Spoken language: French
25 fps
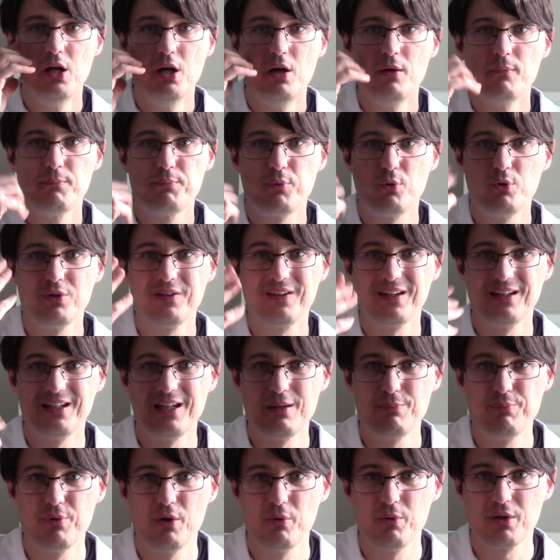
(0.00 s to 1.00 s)

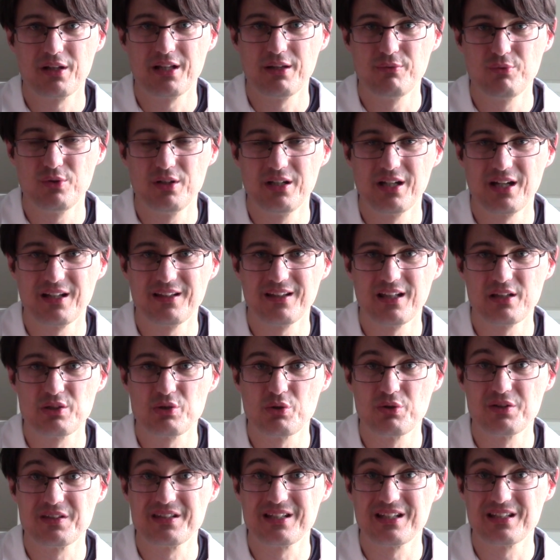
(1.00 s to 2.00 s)
procéder pour avoir de la
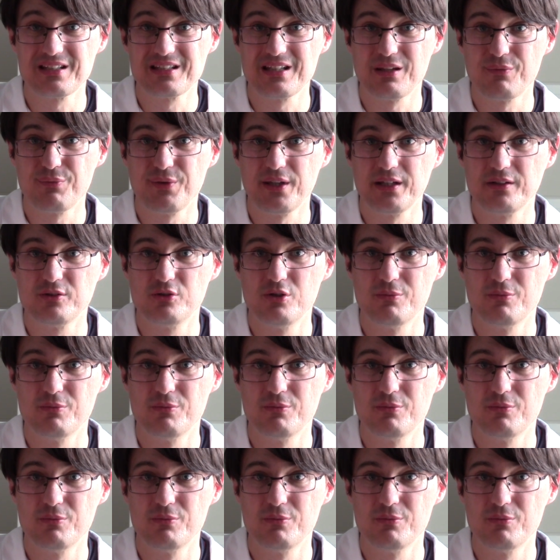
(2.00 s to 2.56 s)
vulgarisation scientifique.